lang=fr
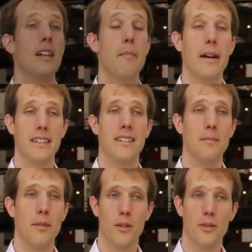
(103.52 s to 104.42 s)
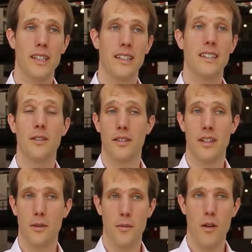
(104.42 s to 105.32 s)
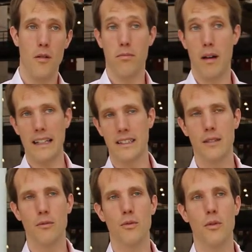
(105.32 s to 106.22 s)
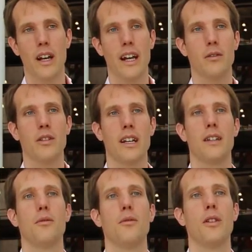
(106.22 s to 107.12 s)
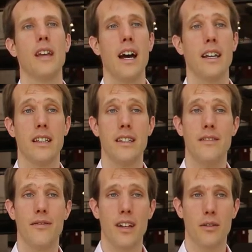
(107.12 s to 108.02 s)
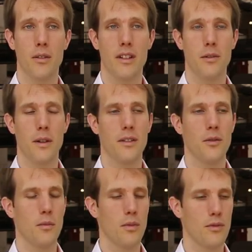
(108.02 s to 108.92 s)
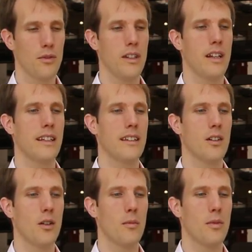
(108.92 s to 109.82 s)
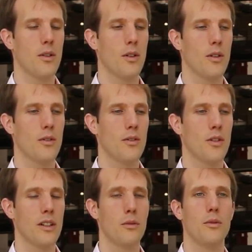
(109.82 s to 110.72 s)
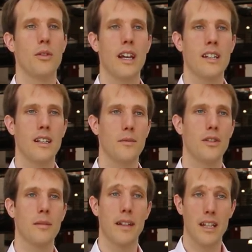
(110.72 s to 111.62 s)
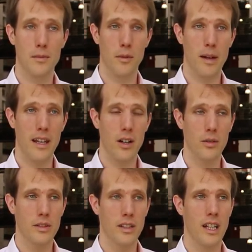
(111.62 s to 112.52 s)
Les participants retirent des enseignements pratiques ou concrets de chaque étude de cas et qui diffèrent selon les situations. Pour vous donner un exemple, euh, dans l'étude de cas que j'anime sur les management buyouts